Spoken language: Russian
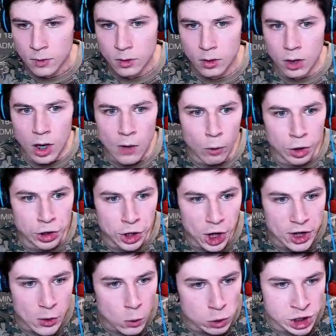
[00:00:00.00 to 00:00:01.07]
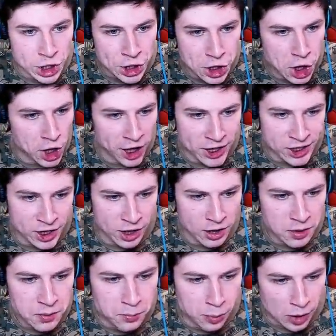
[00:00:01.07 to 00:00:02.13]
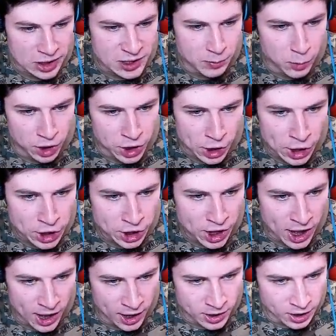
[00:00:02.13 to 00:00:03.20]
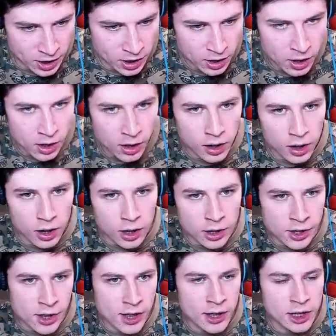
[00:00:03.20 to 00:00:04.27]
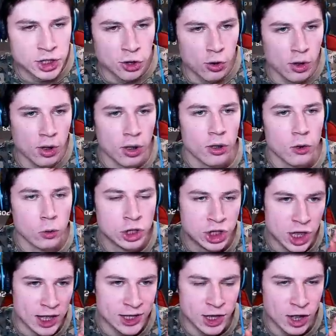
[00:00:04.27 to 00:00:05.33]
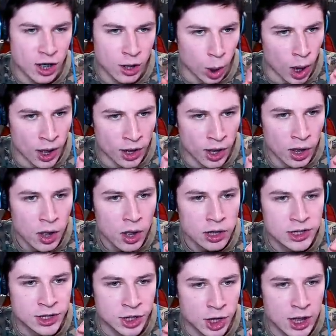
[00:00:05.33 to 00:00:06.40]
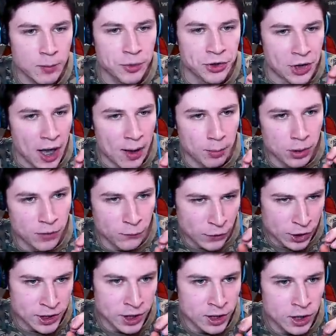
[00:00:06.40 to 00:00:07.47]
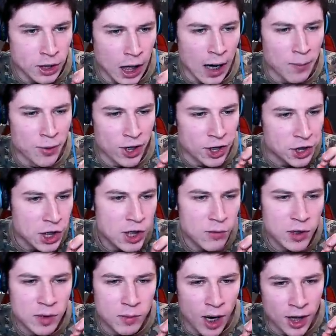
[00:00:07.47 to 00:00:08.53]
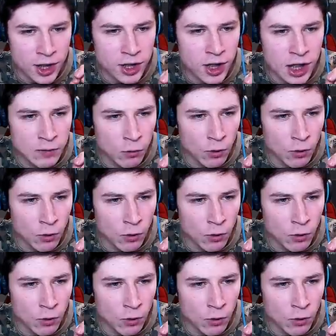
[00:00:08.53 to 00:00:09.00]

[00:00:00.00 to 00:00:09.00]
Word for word: А вот это уже интересно. Посмотрите на это. Я нашел участника клана с ником Тамблвид. Обратите внимание на его